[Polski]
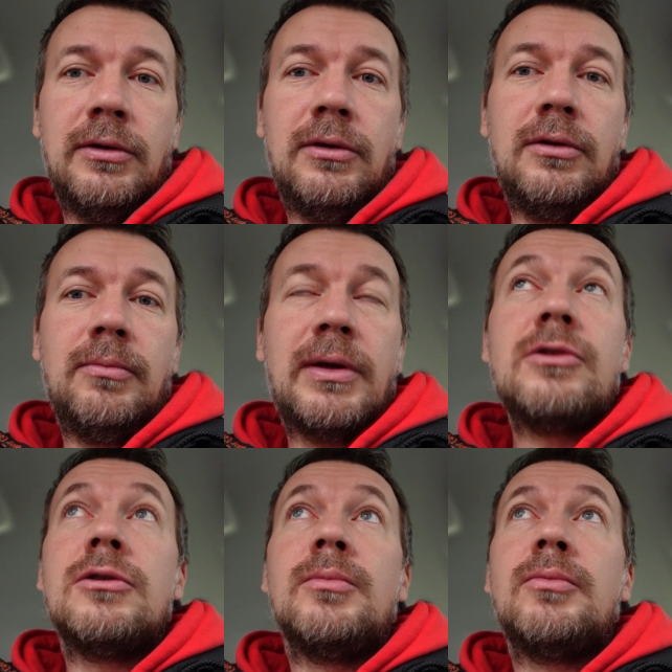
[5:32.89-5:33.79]
i
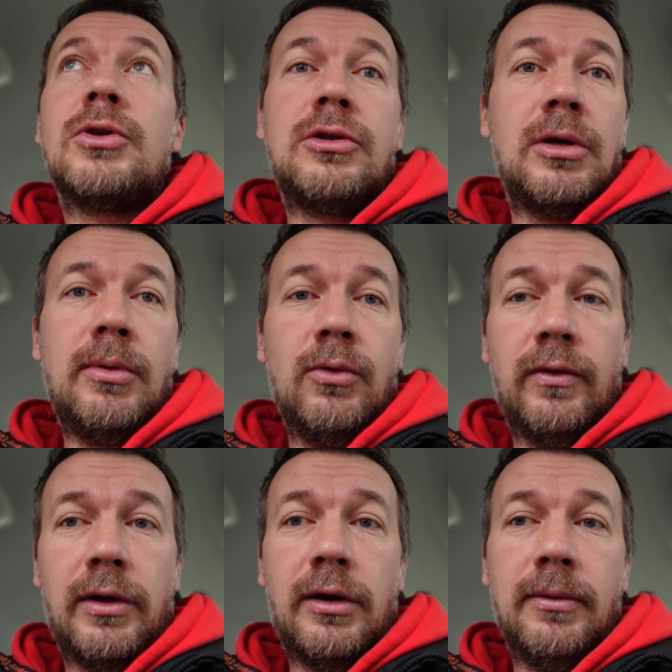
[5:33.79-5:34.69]
patrzymy przed siebie.
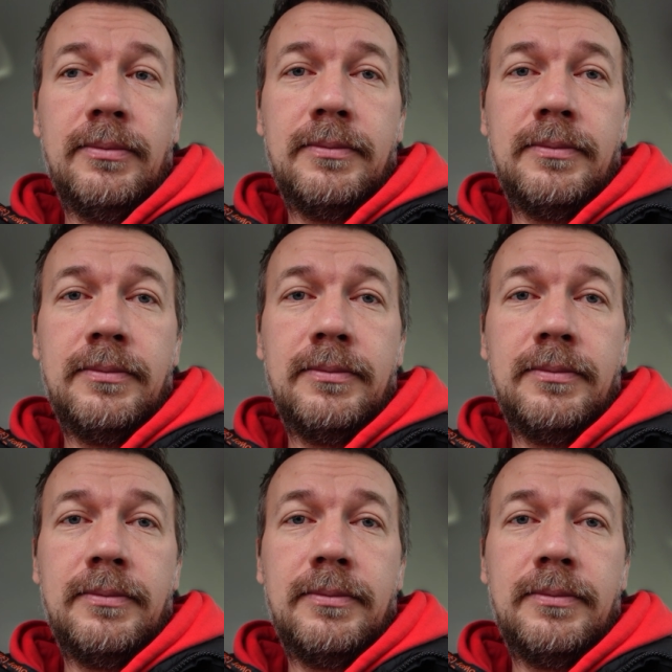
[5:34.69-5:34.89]
Uwaga,